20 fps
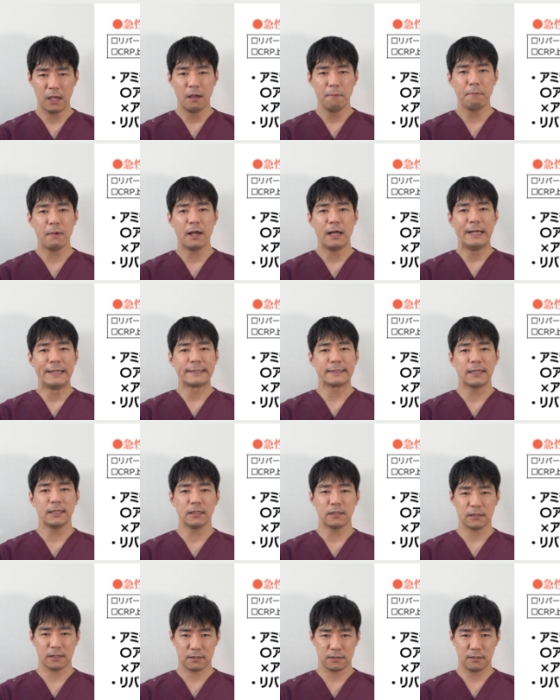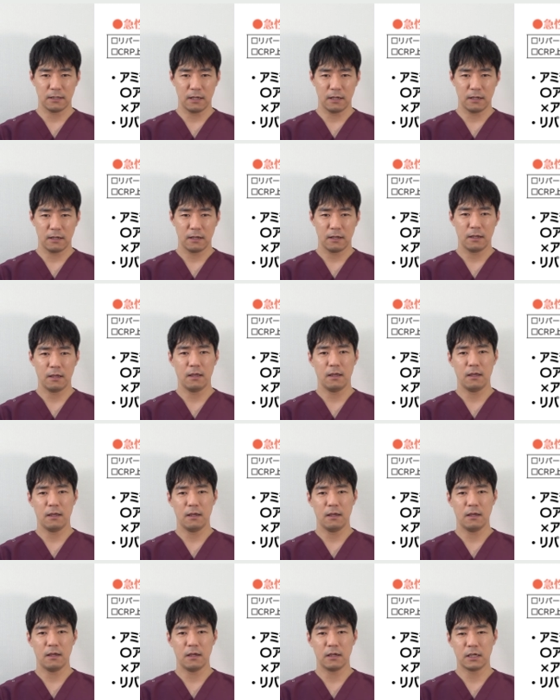まあ、ただですね、
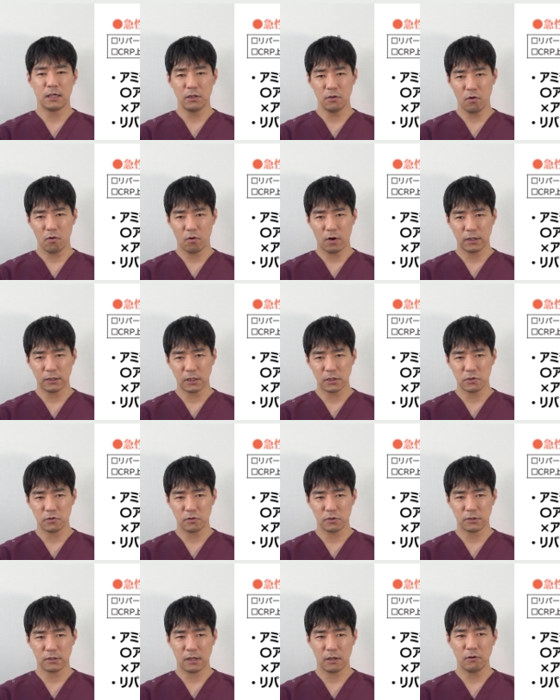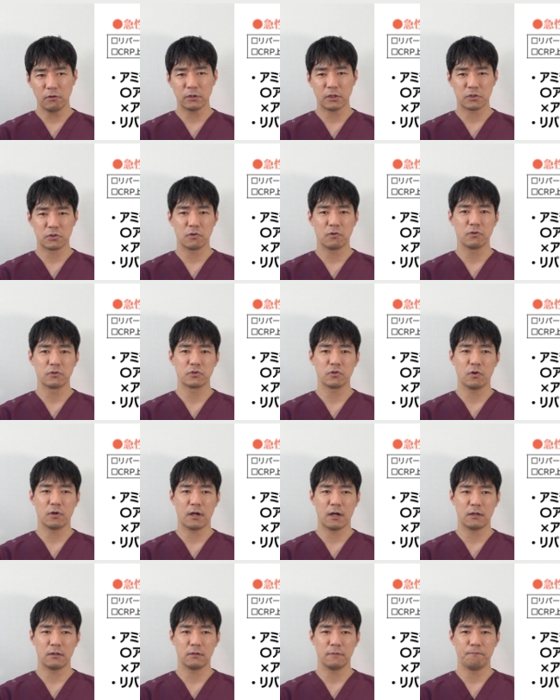えー、昨日お話をしたような症状
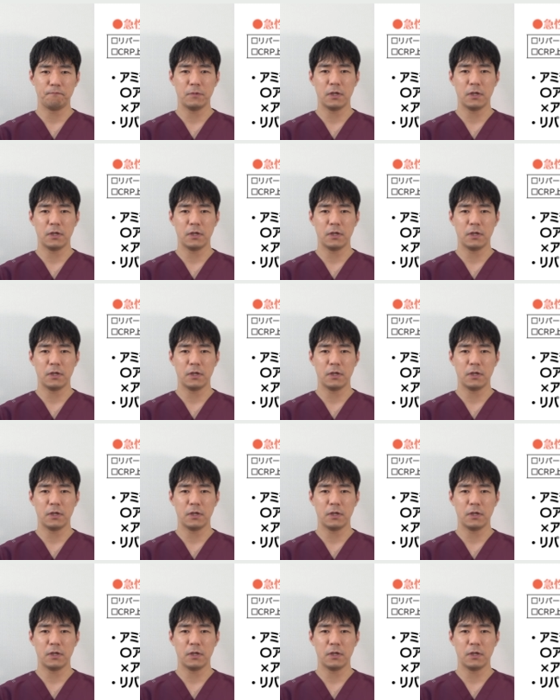がある。